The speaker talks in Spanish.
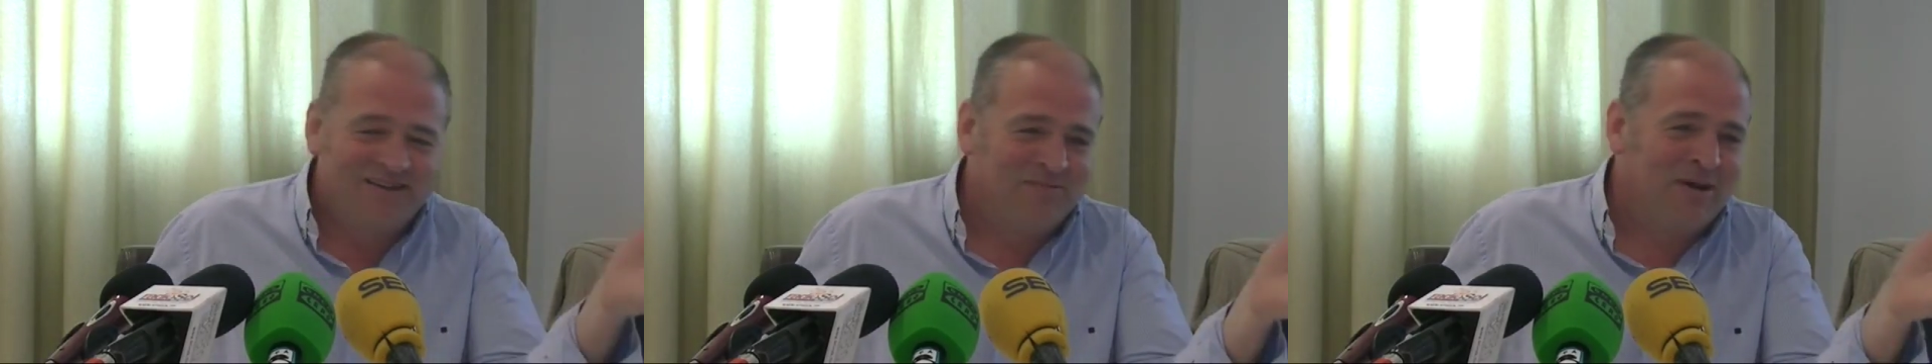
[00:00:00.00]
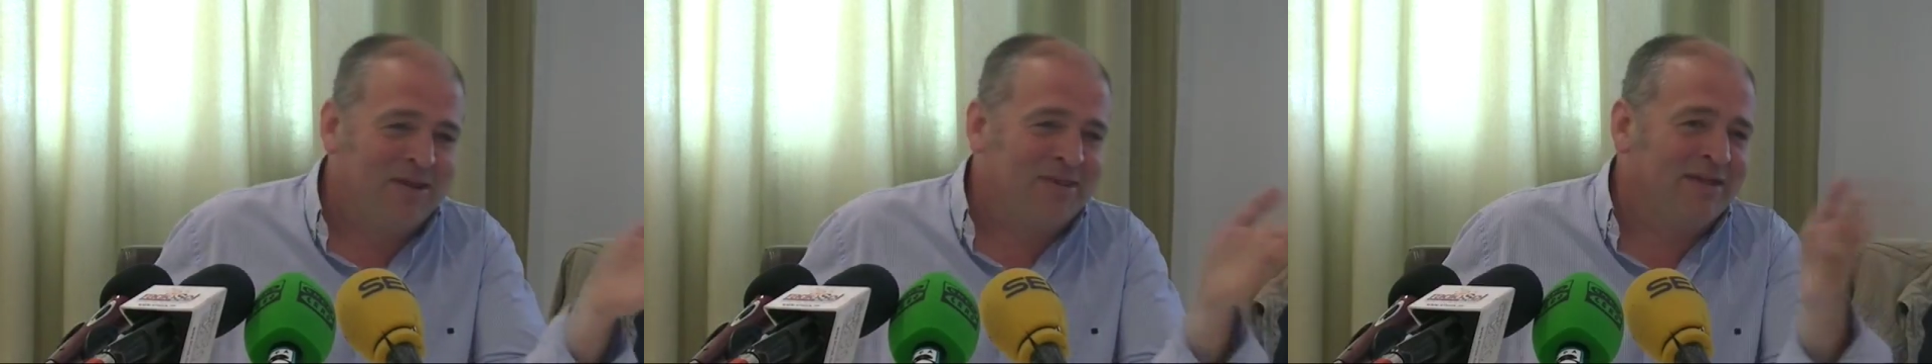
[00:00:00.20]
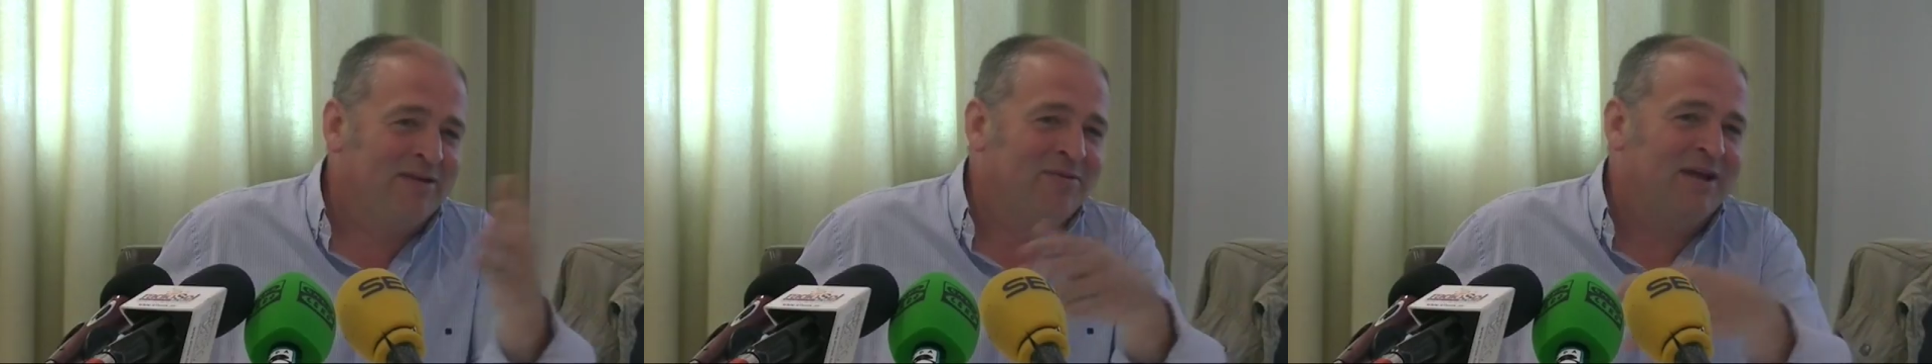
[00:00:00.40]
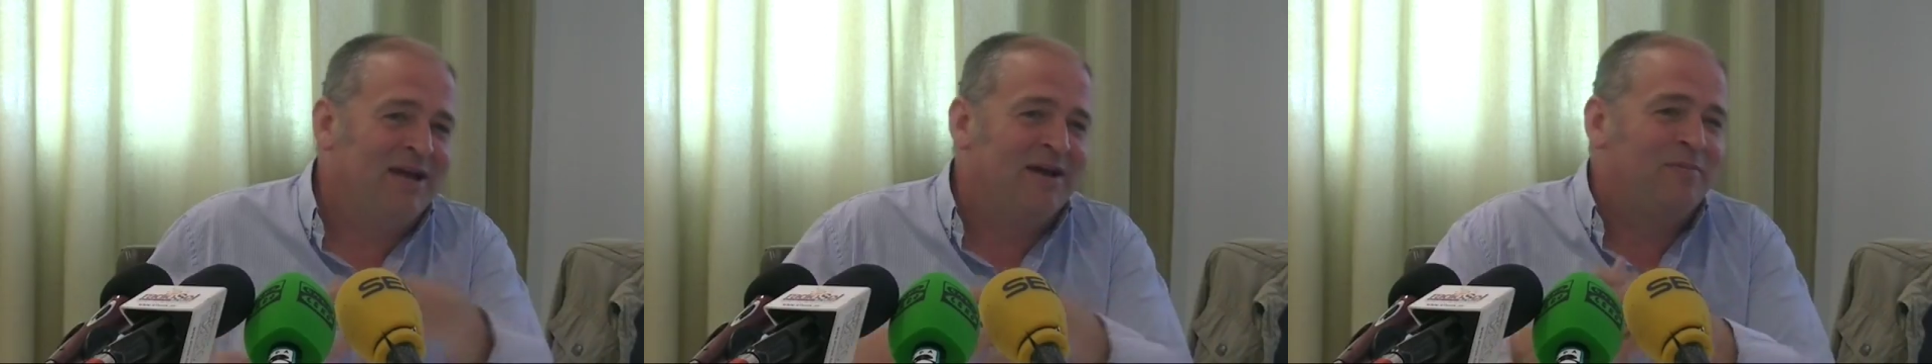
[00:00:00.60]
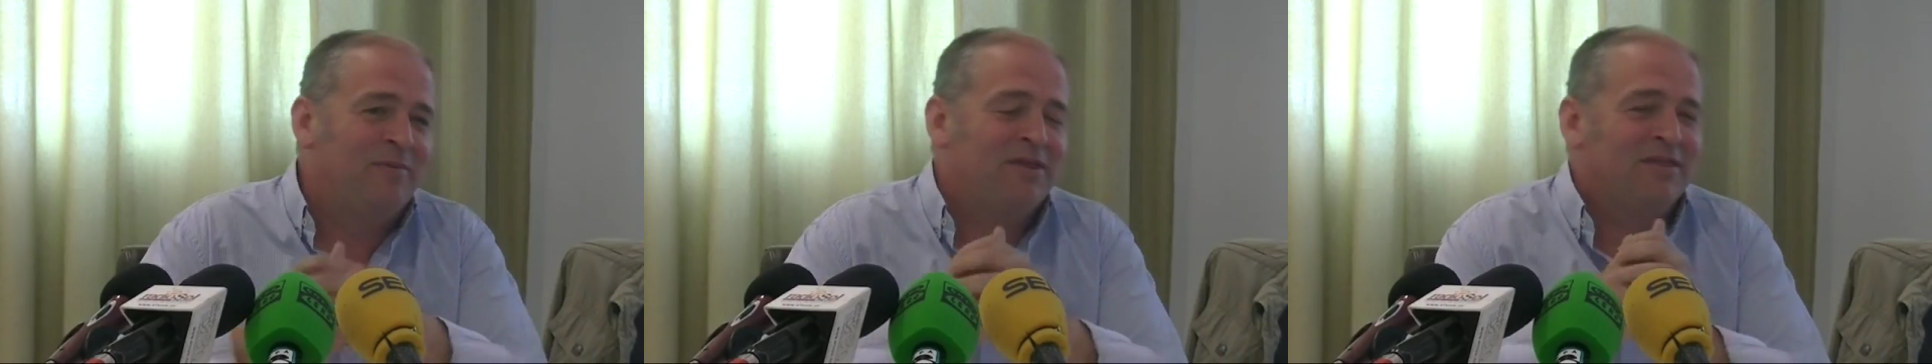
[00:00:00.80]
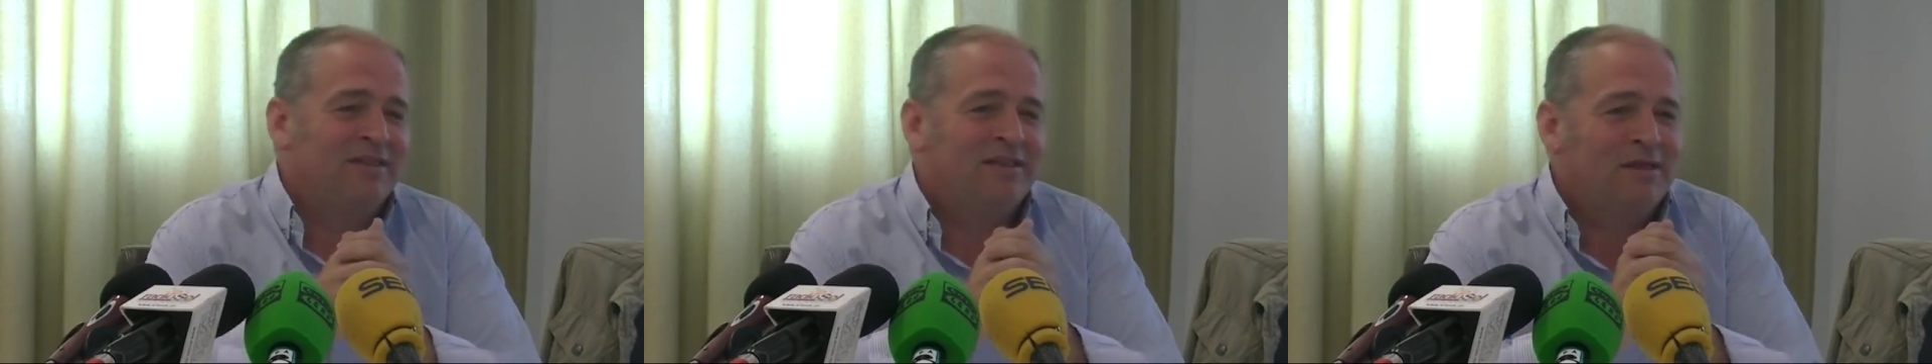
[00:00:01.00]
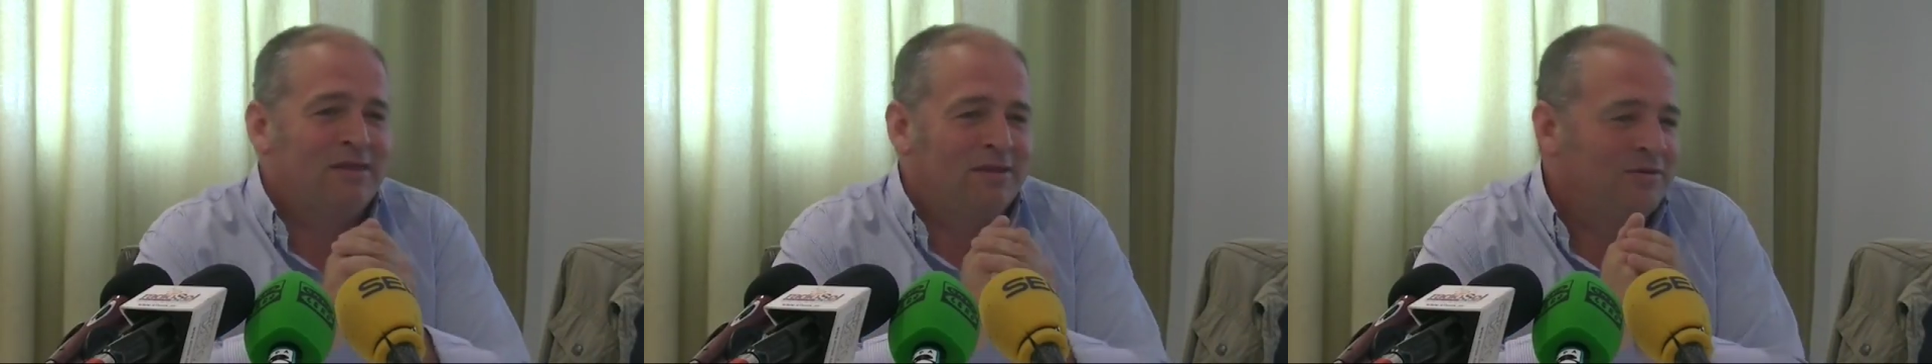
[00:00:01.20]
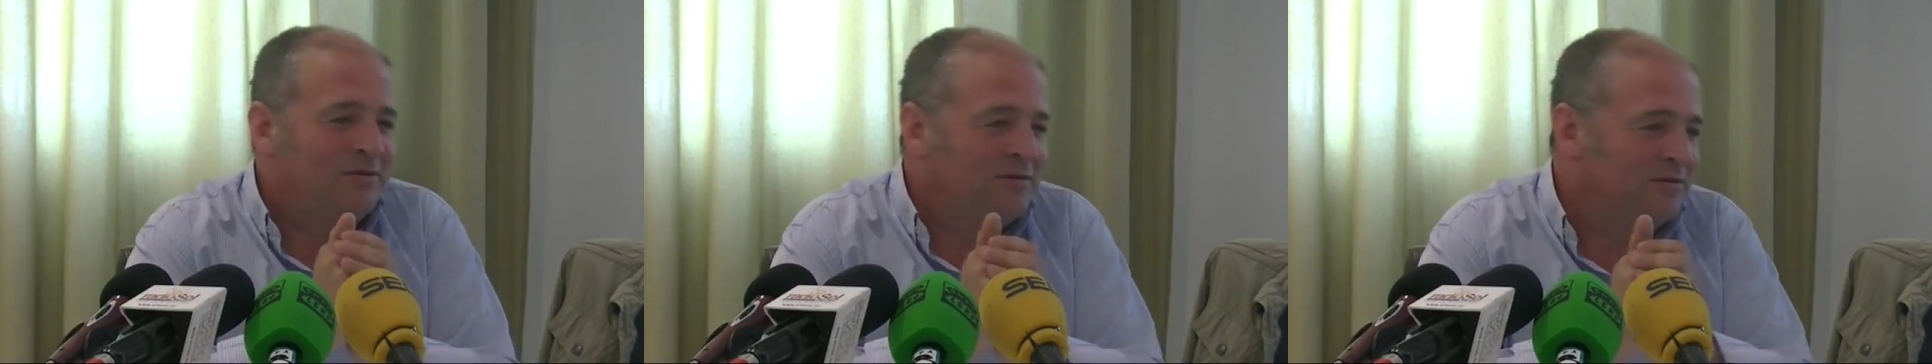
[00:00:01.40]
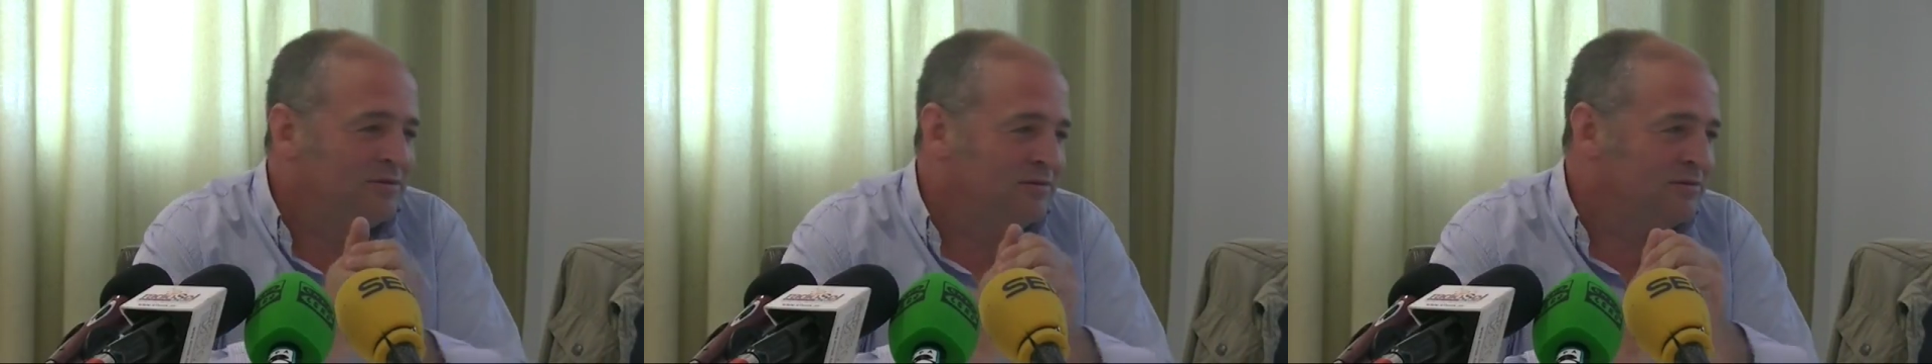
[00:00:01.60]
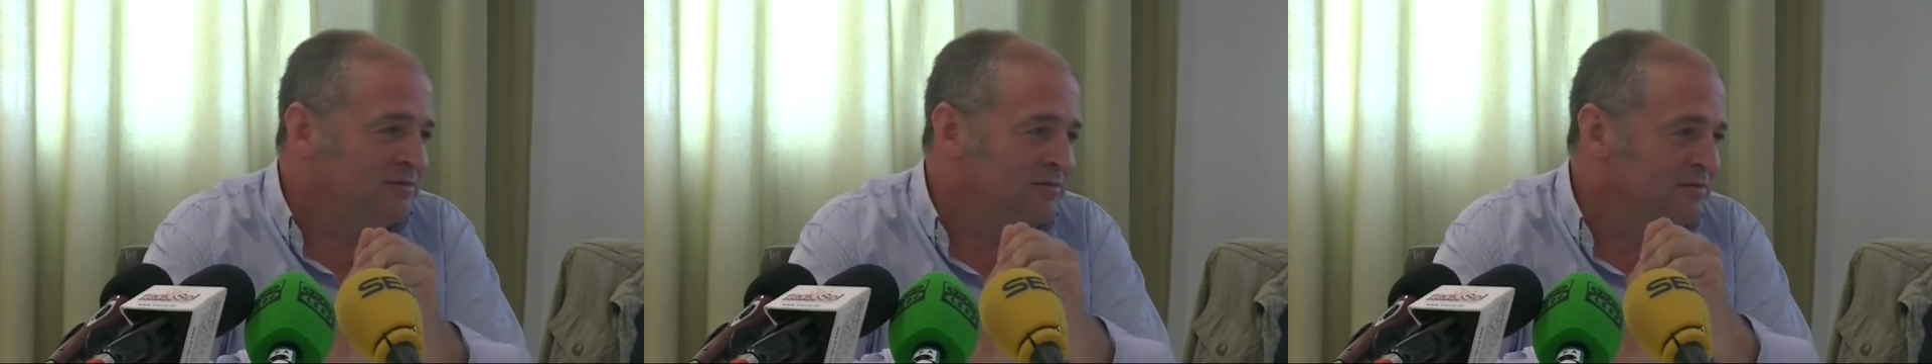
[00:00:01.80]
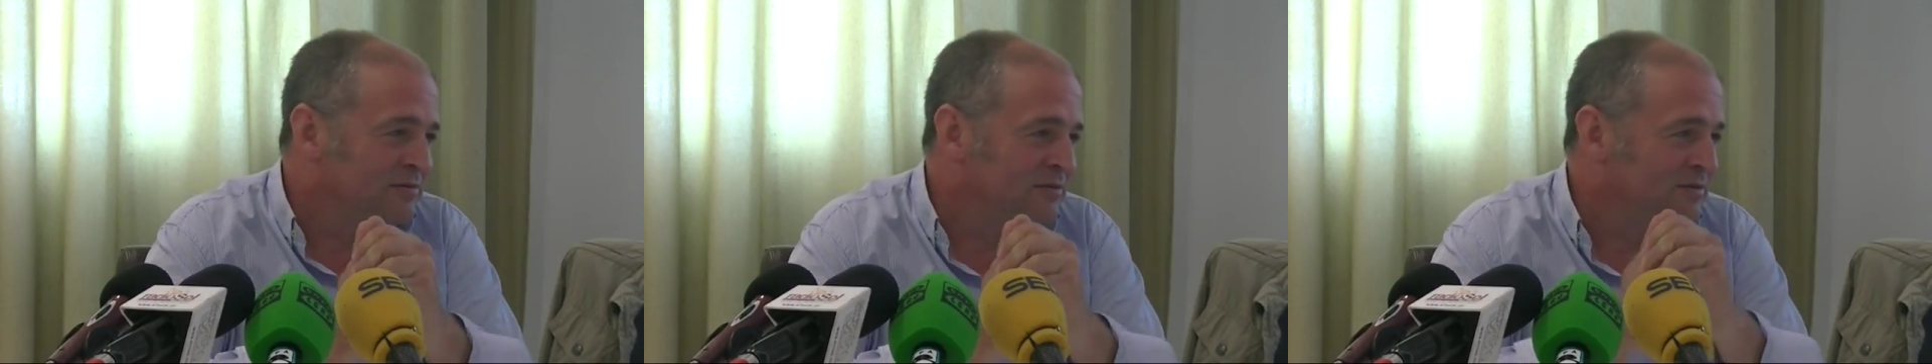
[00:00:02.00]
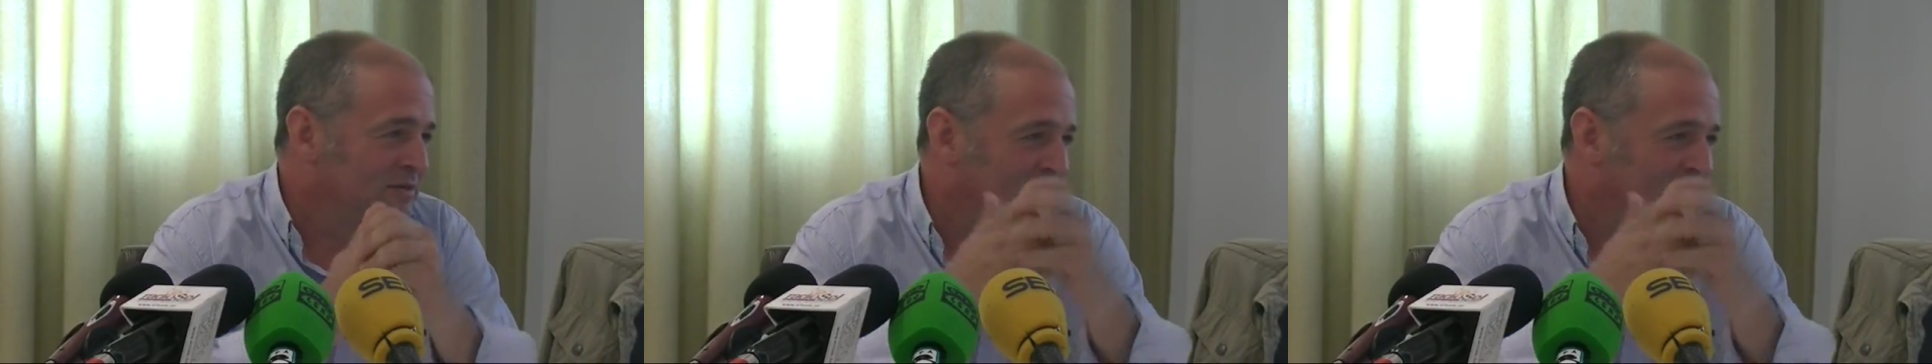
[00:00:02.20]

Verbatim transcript: va a hacer una presentación